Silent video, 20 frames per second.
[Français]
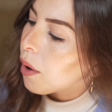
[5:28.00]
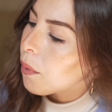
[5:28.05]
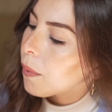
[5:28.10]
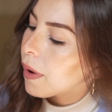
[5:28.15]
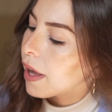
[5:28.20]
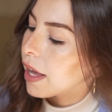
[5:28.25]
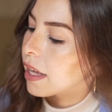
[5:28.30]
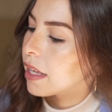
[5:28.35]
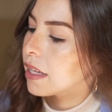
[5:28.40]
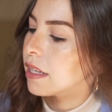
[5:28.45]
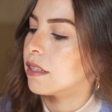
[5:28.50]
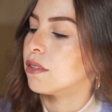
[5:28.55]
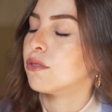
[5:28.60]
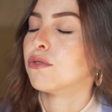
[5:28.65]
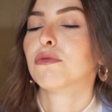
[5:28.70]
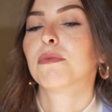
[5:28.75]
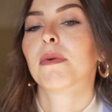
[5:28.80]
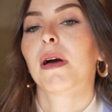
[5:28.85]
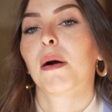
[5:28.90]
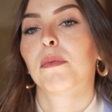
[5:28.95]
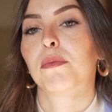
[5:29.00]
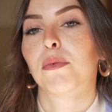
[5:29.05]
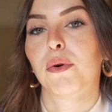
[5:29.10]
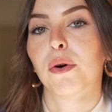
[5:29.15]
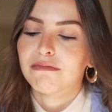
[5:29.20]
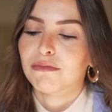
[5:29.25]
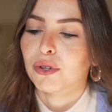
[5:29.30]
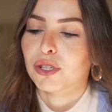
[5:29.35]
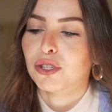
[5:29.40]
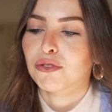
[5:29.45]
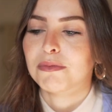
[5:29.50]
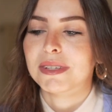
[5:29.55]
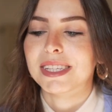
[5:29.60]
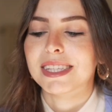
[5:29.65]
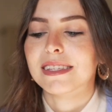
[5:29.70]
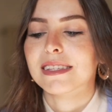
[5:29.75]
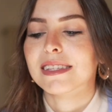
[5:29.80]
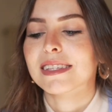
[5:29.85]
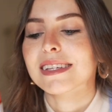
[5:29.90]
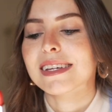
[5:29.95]
Ah ouais, il est super beau. Moi, je
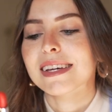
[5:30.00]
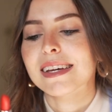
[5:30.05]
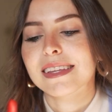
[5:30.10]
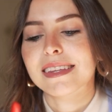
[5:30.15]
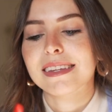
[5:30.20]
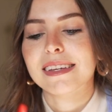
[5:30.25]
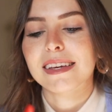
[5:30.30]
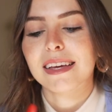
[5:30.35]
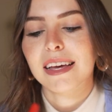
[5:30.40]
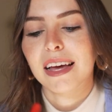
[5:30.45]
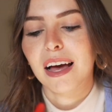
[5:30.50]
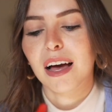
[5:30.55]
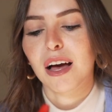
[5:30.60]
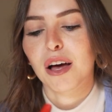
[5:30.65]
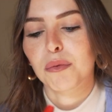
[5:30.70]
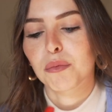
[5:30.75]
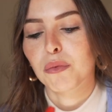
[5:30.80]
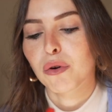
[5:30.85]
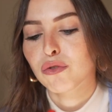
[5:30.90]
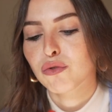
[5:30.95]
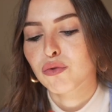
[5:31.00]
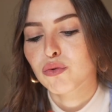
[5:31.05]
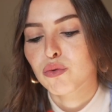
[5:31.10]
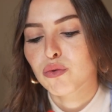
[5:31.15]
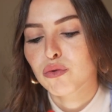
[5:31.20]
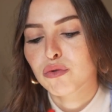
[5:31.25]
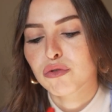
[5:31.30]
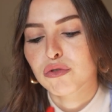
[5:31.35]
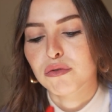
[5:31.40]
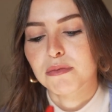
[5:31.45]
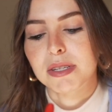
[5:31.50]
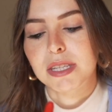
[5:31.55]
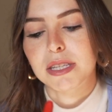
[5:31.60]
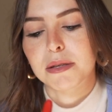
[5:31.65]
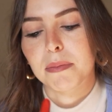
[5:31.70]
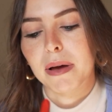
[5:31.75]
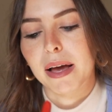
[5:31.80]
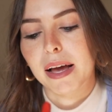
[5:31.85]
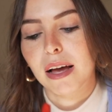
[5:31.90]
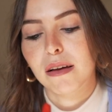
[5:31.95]
mets très très rarement du rouge, mais
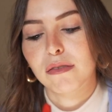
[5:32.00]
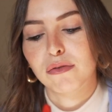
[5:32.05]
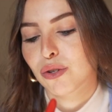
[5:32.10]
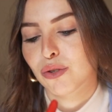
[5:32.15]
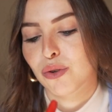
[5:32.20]
c'est pas grave,